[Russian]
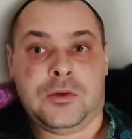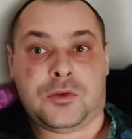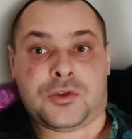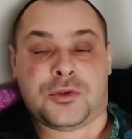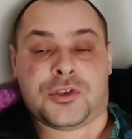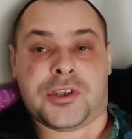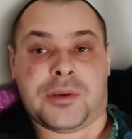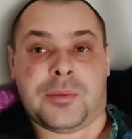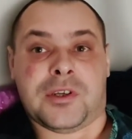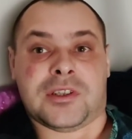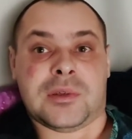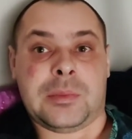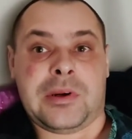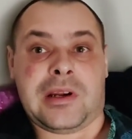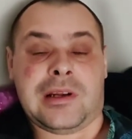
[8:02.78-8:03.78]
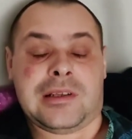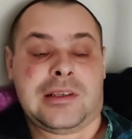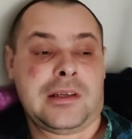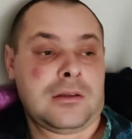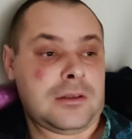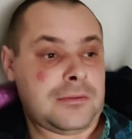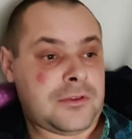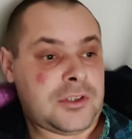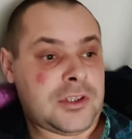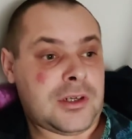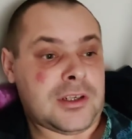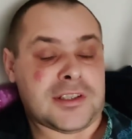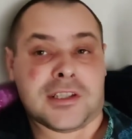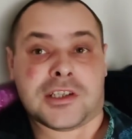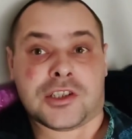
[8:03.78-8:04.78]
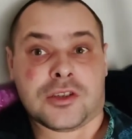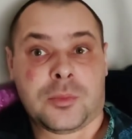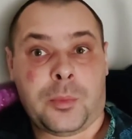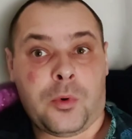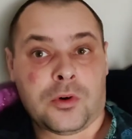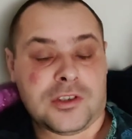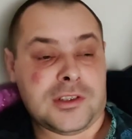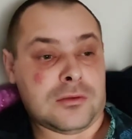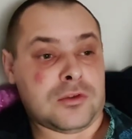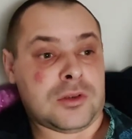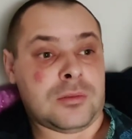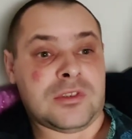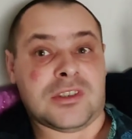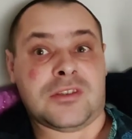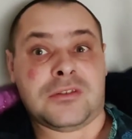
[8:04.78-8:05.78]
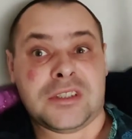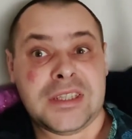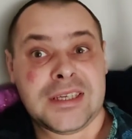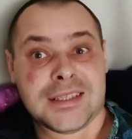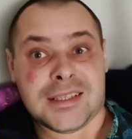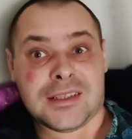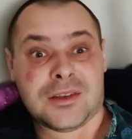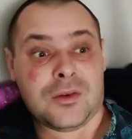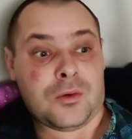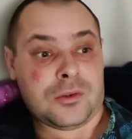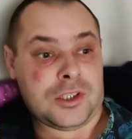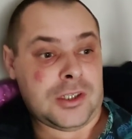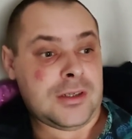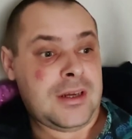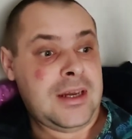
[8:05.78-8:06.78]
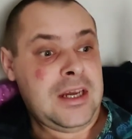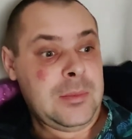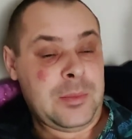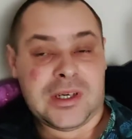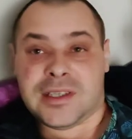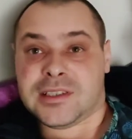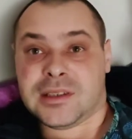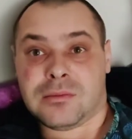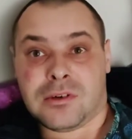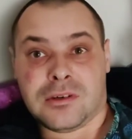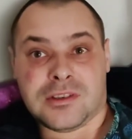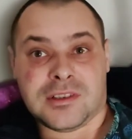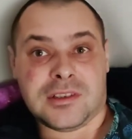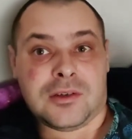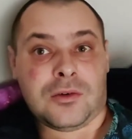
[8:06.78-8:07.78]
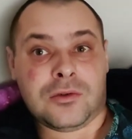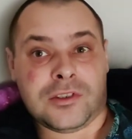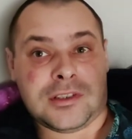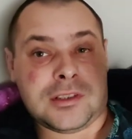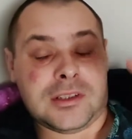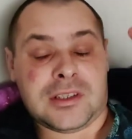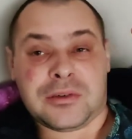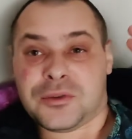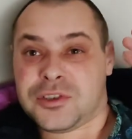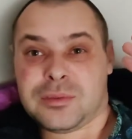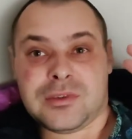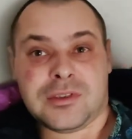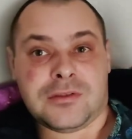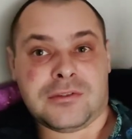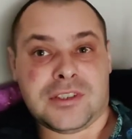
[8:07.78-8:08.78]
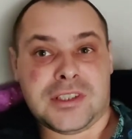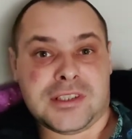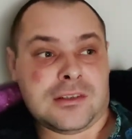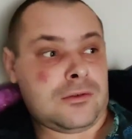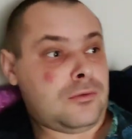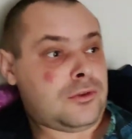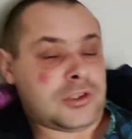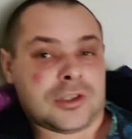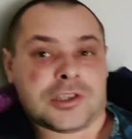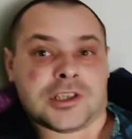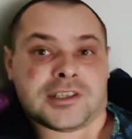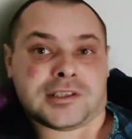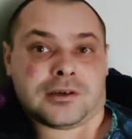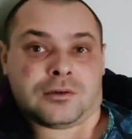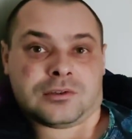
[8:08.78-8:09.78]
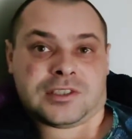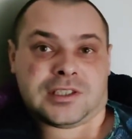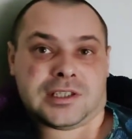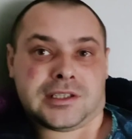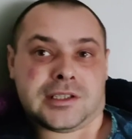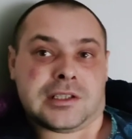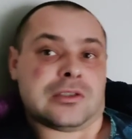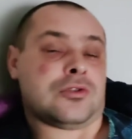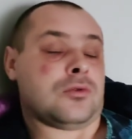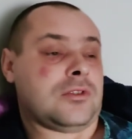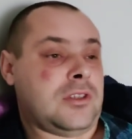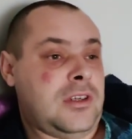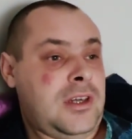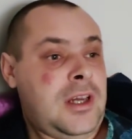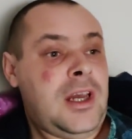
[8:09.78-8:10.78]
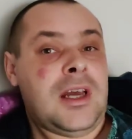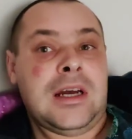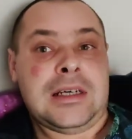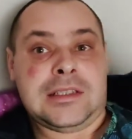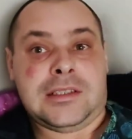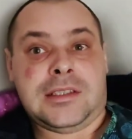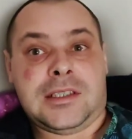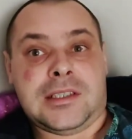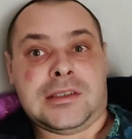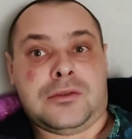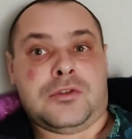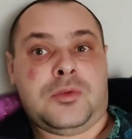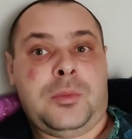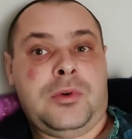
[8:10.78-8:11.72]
Ну что ж, ребята, прилетел я вчера, значит, поздно, уже было 12 ночи, пока добрался до хостела, короче, было 12 ночи, сейчас на хостеле нахожусь, отдыхаю,